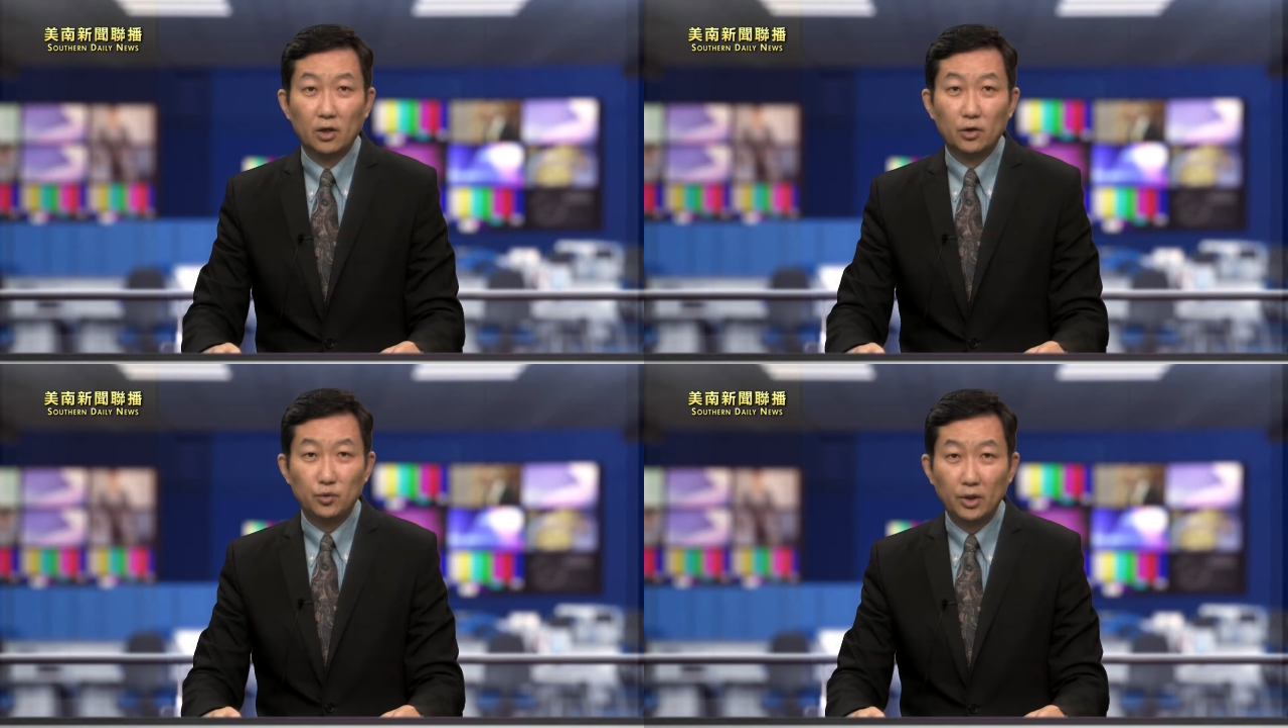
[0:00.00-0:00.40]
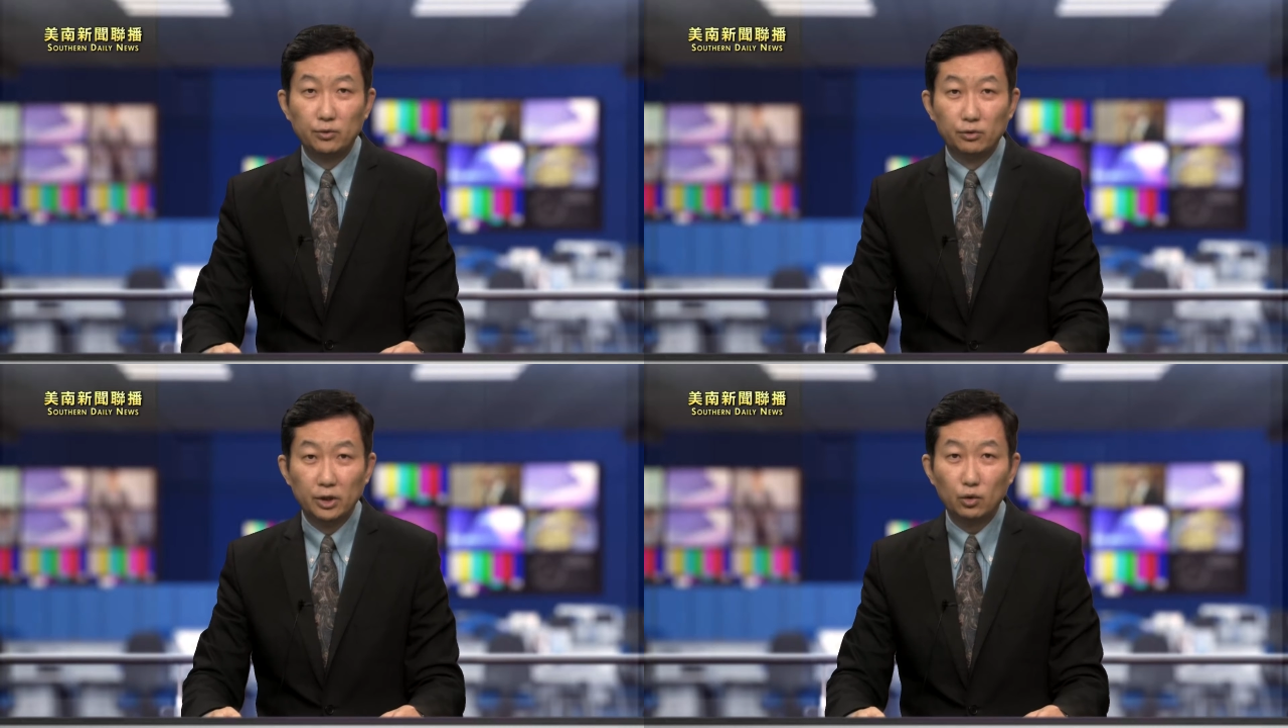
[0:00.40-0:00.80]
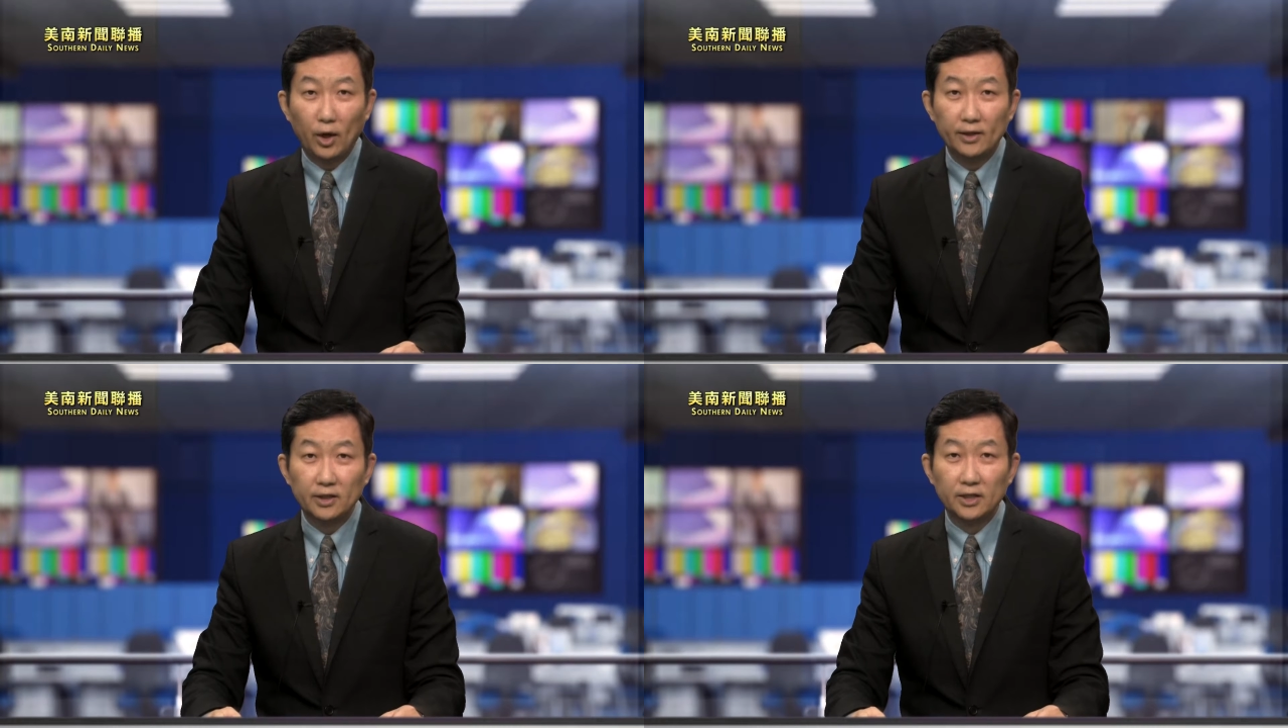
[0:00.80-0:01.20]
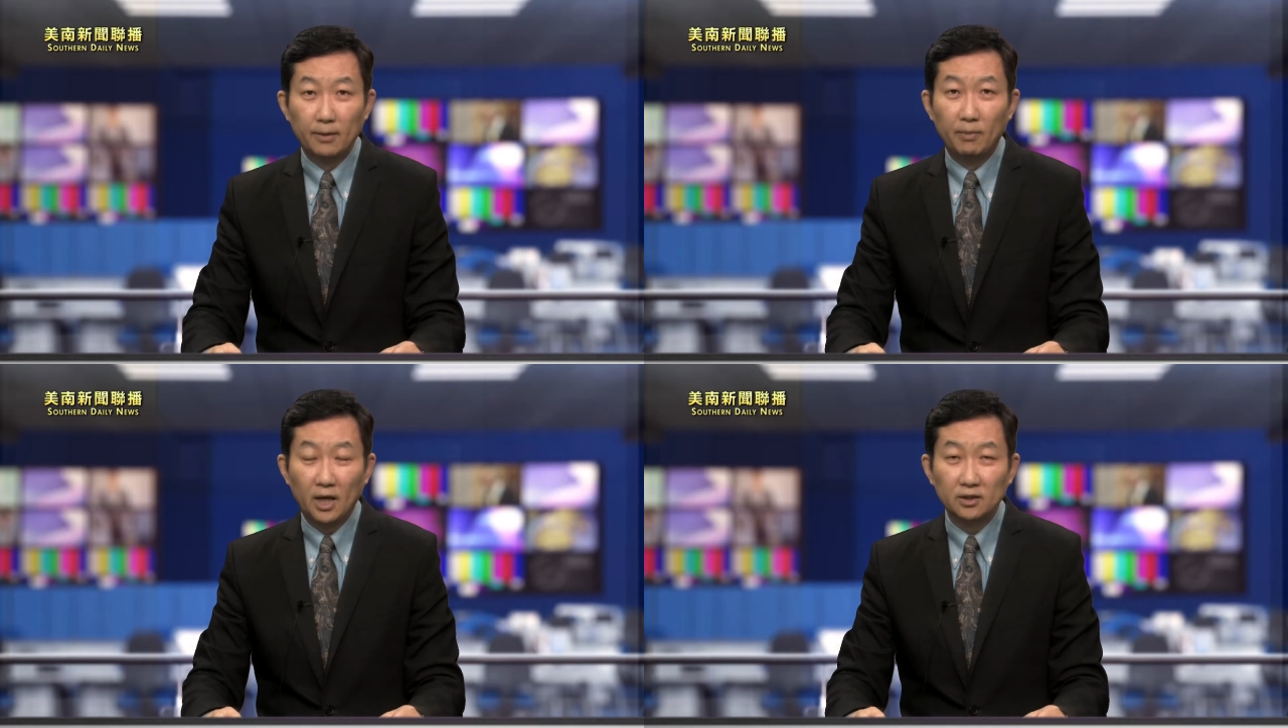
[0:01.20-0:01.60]
选举人团也
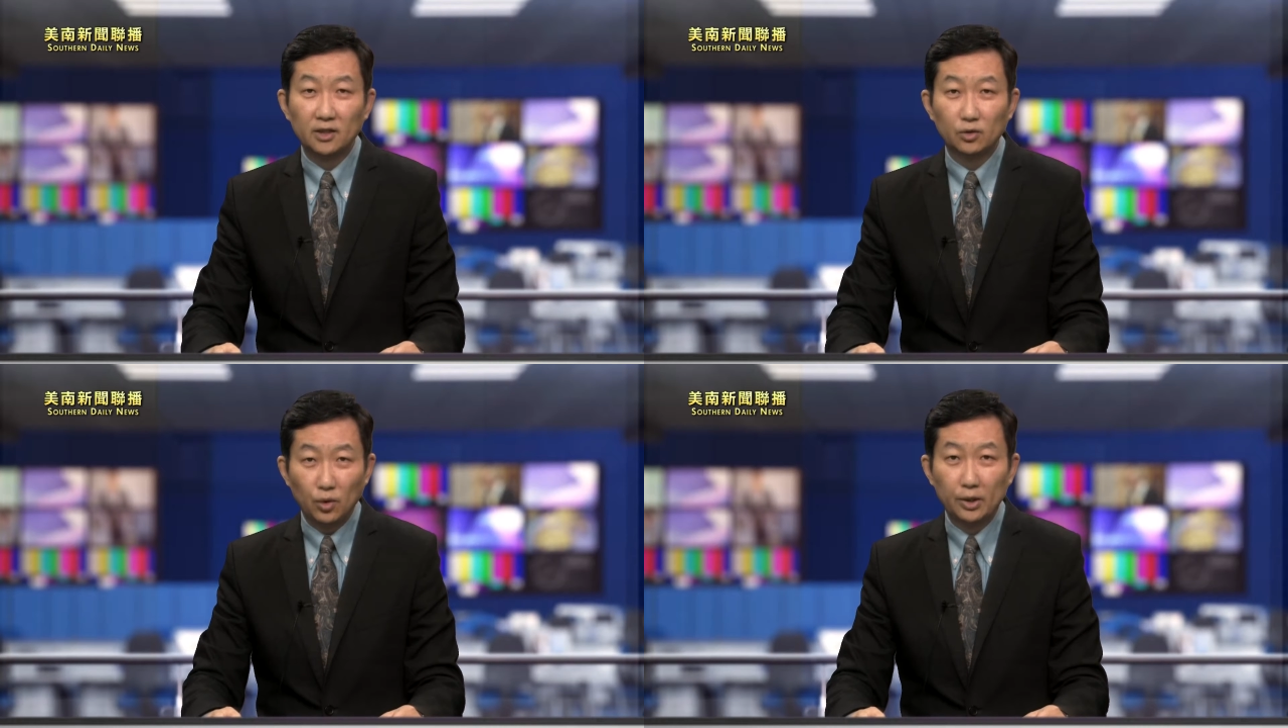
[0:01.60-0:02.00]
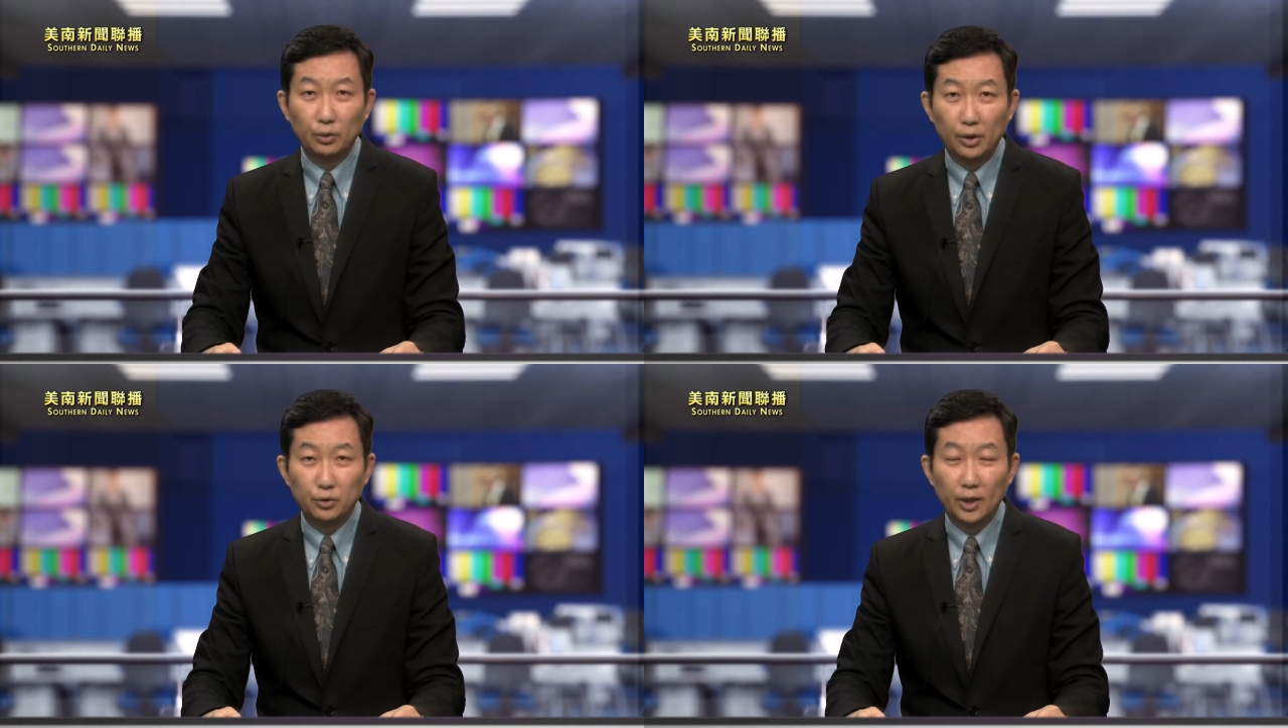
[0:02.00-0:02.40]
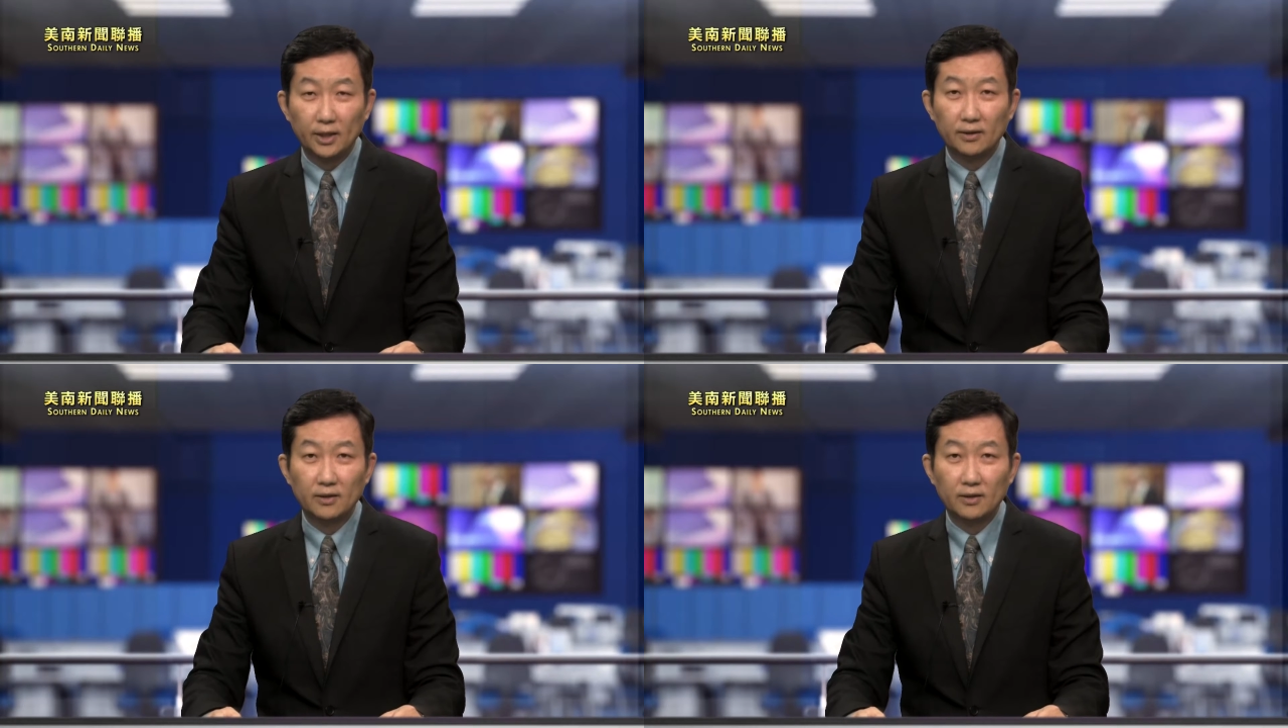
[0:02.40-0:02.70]
忙得团团转。